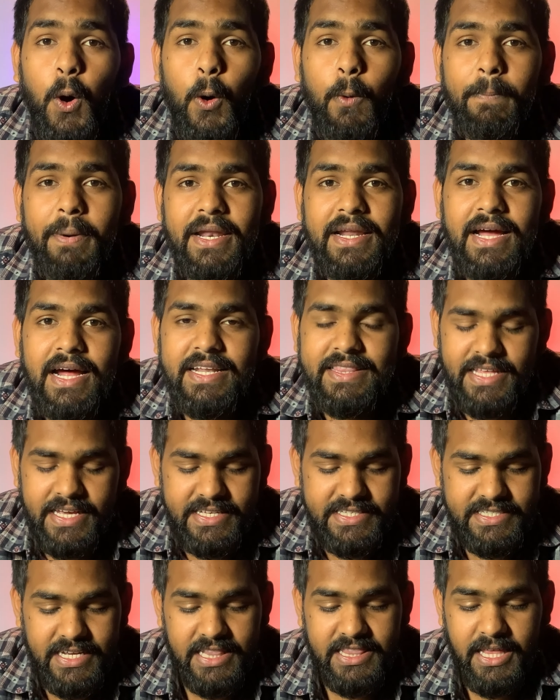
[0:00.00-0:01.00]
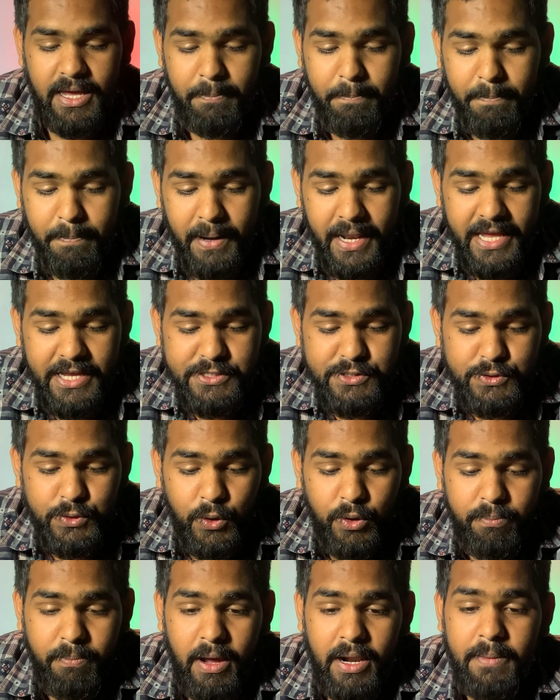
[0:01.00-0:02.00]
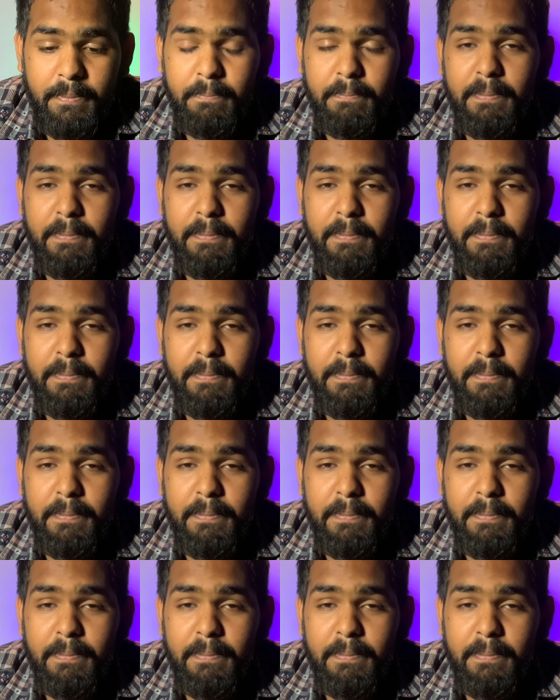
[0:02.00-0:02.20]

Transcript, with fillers: ओपन करते ही चलते हैं प्ले स्टोर पर